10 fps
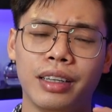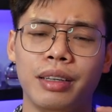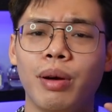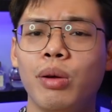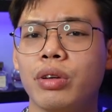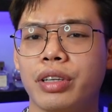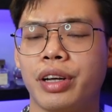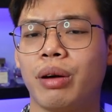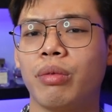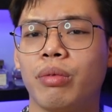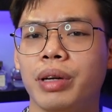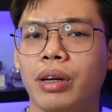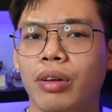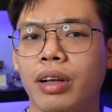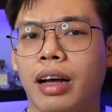thì với Blue Channel
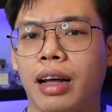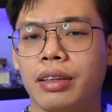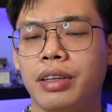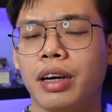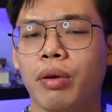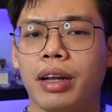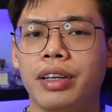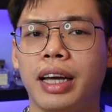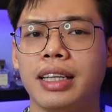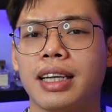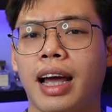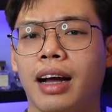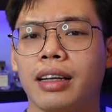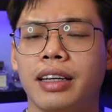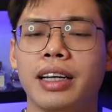mình nói rằng là như kiểu là những anh
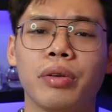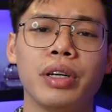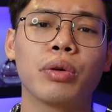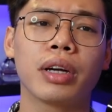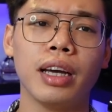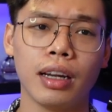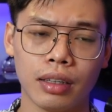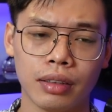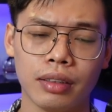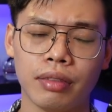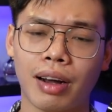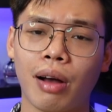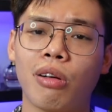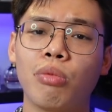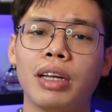chàng gia đình có điều kiện
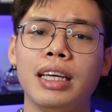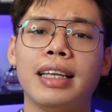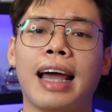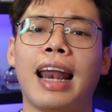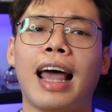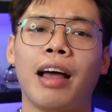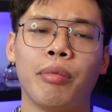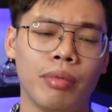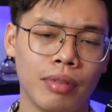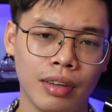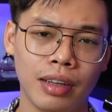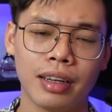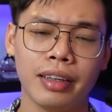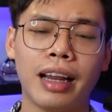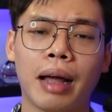vào công ty nhà làm
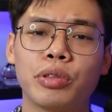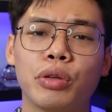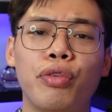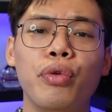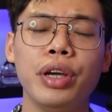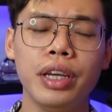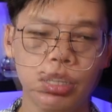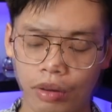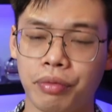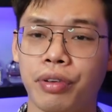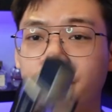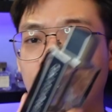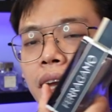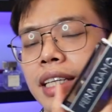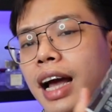đi làm cho vui còn với
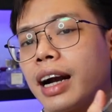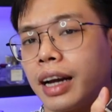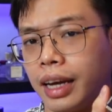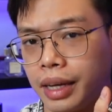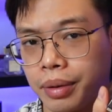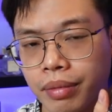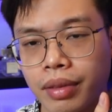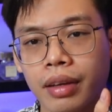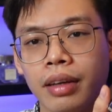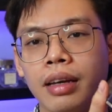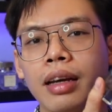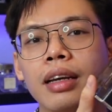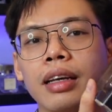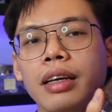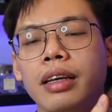anh chàng này
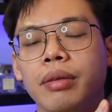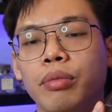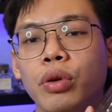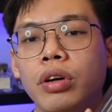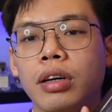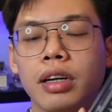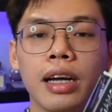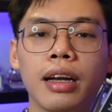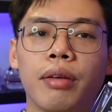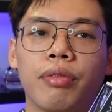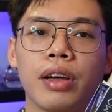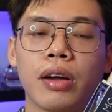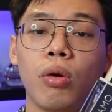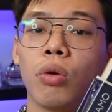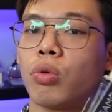thì mùi hương thứ nhất là về
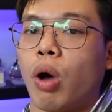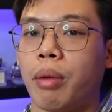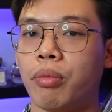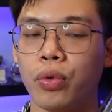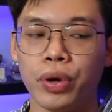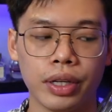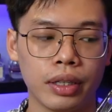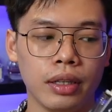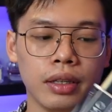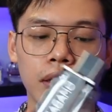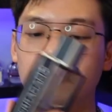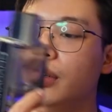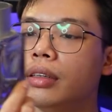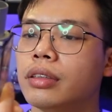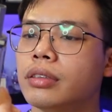cái độ tỏa mùi thì
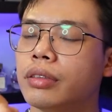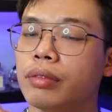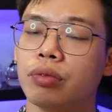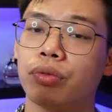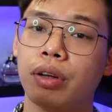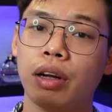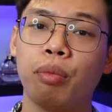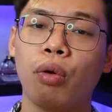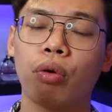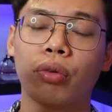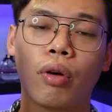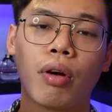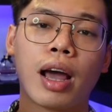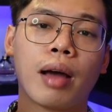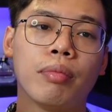Ferragamo
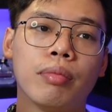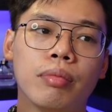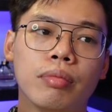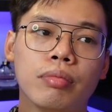nó làm